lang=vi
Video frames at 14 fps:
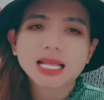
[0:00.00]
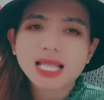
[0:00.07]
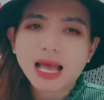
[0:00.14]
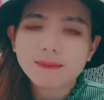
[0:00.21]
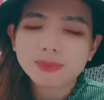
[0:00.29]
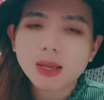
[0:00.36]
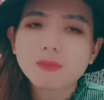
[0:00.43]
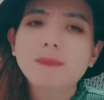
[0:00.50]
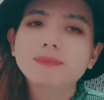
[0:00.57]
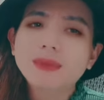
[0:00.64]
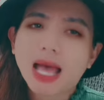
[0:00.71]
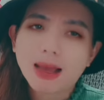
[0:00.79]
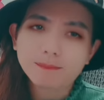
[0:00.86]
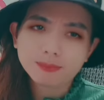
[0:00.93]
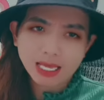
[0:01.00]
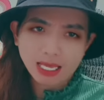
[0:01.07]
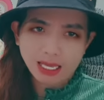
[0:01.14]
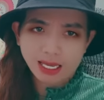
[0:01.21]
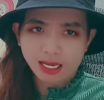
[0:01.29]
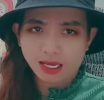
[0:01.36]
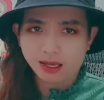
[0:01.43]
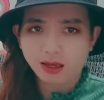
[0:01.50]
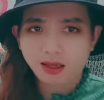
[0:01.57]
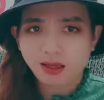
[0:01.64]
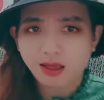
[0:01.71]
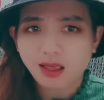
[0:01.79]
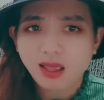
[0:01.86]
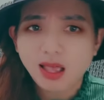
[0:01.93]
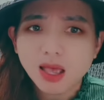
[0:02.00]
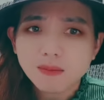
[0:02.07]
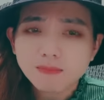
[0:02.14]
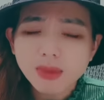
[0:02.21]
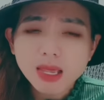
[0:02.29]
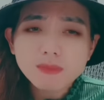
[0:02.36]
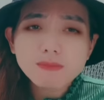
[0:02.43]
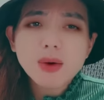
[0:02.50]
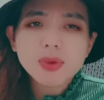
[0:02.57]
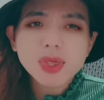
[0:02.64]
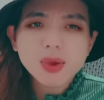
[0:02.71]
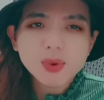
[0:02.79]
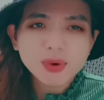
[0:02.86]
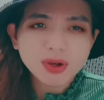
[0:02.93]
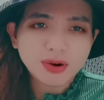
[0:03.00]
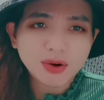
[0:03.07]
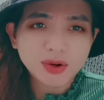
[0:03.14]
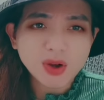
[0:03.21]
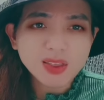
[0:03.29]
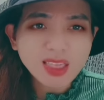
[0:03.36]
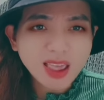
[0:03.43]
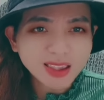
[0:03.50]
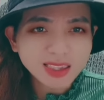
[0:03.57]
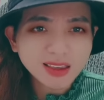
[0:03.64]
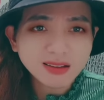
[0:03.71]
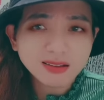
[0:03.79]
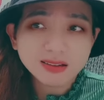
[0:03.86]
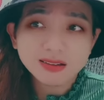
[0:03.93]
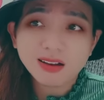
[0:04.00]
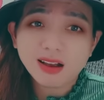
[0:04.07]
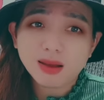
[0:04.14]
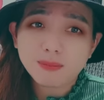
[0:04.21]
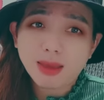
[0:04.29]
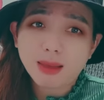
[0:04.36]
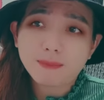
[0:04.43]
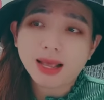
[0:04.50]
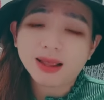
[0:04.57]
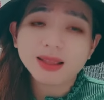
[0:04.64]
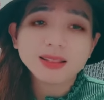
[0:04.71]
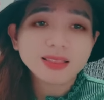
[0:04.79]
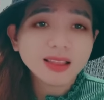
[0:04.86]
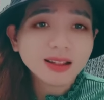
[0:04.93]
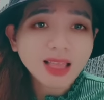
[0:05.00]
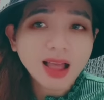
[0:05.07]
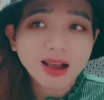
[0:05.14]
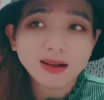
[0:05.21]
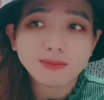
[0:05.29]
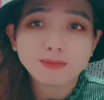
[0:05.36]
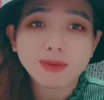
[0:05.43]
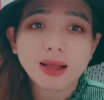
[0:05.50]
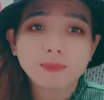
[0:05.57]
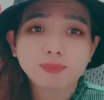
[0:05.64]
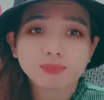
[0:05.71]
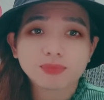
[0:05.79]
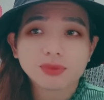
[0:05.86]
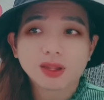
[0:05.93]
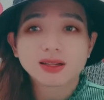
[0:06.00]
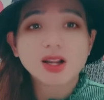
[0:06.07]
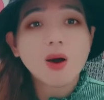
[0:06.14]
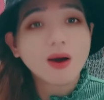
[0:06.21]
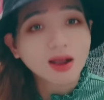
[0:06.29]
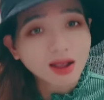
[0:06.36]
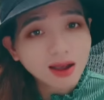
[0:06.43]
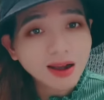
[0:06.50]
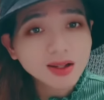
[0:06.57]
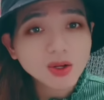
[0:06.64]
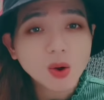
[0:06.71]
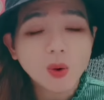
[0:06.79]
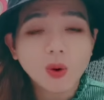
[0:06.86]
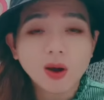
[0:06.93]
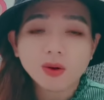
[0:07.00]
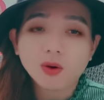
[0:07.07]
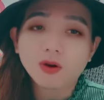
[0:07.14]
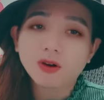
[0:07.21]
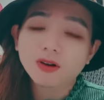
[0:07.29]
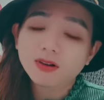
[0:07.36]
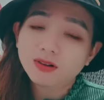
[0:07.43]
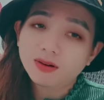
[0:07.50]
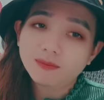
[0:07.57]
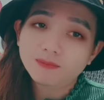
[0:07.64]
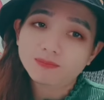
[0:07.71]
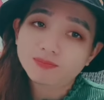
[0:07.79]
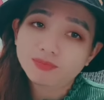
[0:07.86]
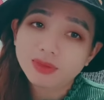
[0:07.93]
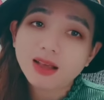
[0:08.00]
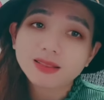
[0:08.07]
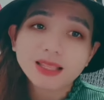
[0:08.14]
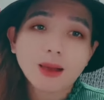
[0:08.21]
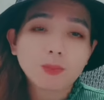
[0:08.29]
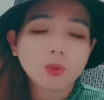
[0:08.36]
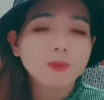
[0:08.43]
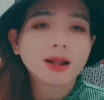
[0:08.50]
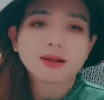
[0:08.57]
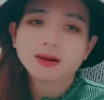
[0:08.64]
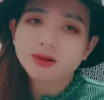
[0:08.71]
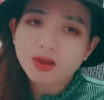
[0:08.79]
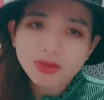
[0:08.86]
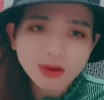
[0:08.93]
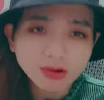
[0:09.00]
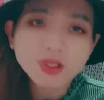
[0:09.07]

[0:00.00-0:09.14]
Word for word: ta làm trong âm thầm kìa biết bao nhiêu người đó thiệt chứ mà mà cái tinh thần mà đoàn kết của của dân tộc của mình nó nó dữ